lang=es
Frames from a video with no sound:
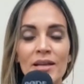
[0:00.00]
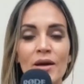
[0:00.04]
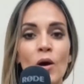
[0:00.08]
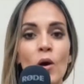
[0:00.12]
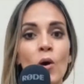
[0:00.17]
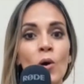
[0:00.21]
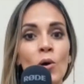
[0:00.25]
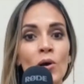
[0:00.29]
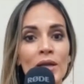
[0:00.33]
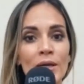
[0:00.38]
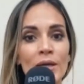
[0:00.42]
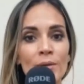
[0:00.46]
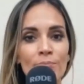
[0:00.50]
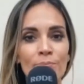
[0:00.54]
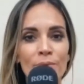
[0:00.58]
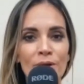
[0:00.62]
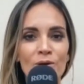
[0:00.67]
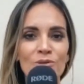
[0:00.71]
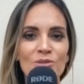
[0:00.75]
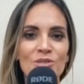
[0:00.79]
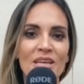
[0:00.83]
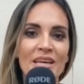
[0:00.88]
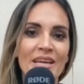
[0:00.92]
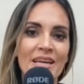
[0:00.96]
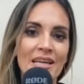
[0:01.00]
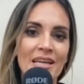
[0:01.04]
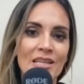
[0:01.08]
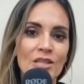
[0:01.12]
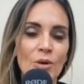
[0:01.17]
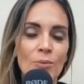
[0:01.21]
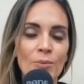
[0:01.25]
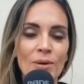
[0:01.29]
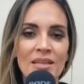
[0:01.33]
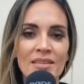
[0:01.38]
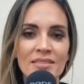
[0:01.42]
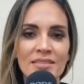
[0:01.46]
olímpicos en el
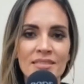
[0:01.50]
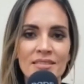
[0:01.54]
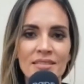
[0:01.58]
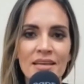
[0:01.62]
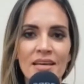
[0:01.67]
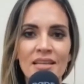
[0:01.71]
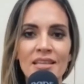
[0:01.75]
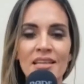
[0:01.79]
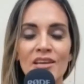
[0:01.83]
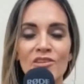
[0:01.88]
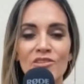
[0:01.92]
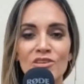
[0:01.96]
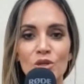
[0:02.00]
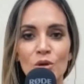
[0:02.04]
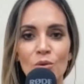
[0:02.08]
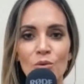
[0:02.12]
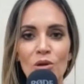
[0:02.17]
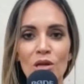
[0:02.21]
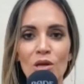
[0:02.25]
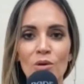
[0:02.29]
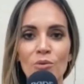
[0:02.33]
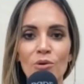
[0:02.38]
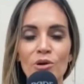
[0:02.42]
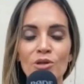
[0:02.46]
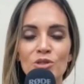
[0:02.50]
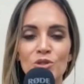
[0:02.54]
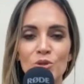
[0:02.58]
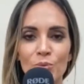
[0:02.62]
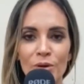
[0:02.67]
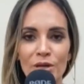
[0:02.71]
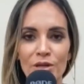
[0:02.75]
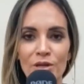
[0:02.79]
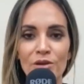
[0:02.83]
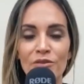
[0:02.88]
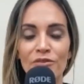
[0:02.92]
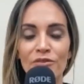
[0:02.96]
2016 de nuestro voleibol
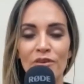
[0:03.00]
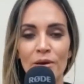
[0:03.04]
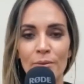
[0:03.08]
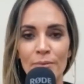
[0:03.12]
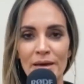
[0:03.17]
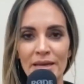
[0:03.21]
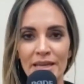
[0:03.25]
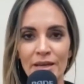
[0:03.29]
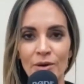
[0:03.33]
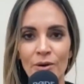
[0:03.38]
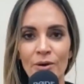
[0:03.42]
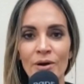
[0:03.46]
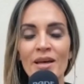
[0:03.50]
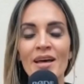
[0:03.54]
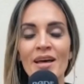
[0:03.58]
superior femenino.